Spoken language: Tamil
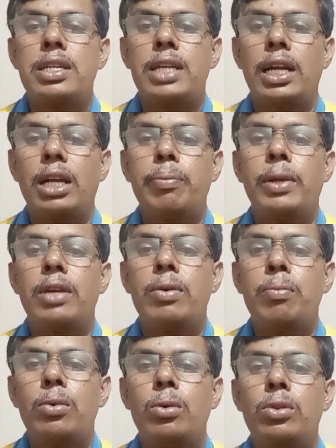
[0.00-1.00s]

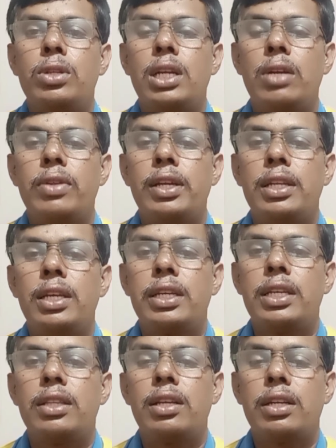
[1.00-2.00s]
சட்டப்பிரிவு முன்னூத்தி எழுபதை
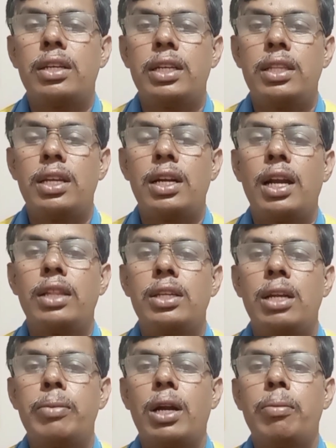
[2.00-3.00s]
நீக்கியதற்கு எதிரான
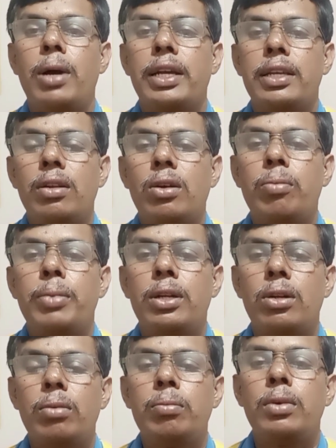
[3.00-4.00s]
தீர்மானமாக இருக்கும்
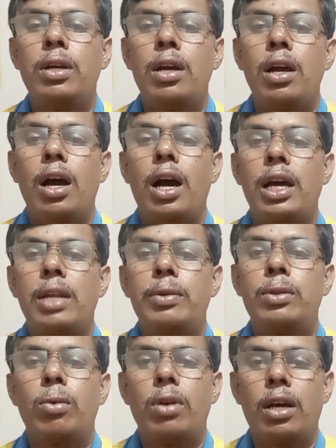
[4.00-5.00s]
என்றும்
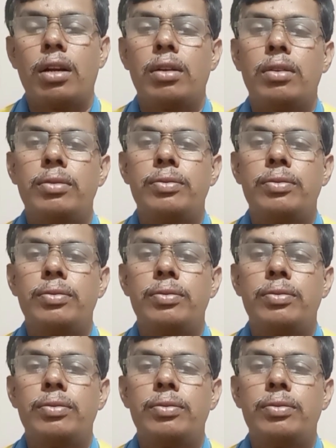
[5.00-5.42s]
அறிவித்துள்ளார்